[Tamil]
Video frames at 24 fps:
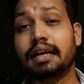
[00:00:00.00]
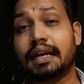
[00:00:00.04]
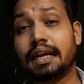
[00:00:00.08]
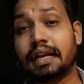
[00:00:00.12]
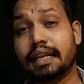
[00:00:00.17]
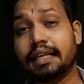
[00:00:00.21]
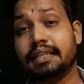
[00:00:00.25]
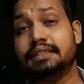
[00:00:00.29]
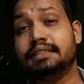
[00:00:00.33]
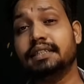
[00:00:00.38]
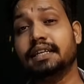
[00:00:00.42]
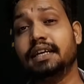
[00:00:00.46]

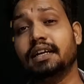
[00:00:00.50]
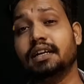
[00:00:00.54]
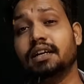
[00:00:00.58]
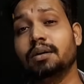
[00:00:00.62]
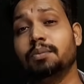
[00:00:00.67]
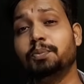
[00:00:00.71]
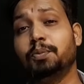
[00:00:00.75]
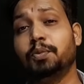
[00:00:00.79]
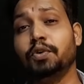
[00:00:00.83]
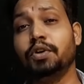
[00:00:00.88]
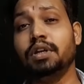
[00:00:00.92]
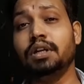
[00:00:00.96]
கடைசியாக
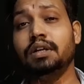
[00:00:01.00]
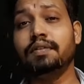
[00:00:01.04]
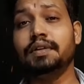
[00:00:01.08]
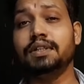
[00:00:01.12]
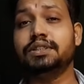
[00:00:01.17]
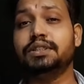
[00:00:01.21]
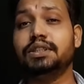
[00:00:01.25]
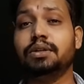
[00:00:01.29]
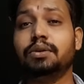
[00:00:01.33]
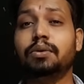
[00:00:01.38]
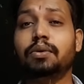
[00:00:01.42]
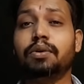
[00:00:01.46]
புள்ளி
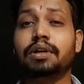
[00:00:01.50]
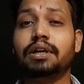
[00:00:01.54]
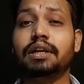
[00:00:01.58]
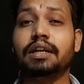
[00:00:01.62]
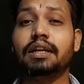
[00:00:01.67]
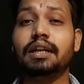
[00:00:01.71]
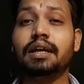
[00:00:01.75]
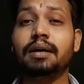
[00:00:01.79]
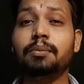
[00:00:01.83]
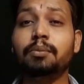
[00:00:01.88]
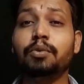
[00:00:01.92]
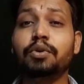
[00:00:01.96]
வச்சு
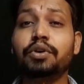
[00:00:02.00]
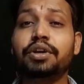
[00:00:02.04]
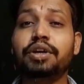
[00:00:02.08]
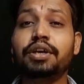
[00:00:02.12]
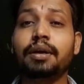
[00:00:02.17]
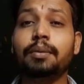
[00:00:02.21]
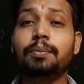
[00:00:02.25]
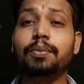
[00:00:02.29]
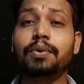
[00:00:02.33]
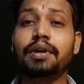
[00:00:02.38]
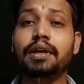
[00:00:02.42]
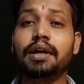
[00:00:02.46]
கூட்டணியில
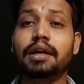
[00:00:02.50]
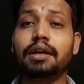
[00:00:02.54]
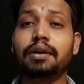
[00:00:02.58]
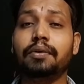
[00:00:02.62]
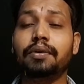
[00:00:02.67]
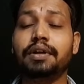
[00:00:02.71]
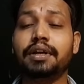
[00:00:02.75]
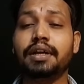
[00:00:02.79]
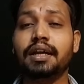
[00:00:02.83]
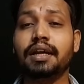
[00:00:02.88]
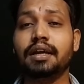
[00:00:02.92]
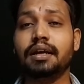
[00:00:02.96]
முக்கிய புள்ளியா
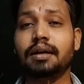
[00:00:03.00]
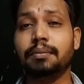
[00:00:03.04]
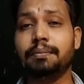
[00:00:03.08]
இருக்கக்கூடிய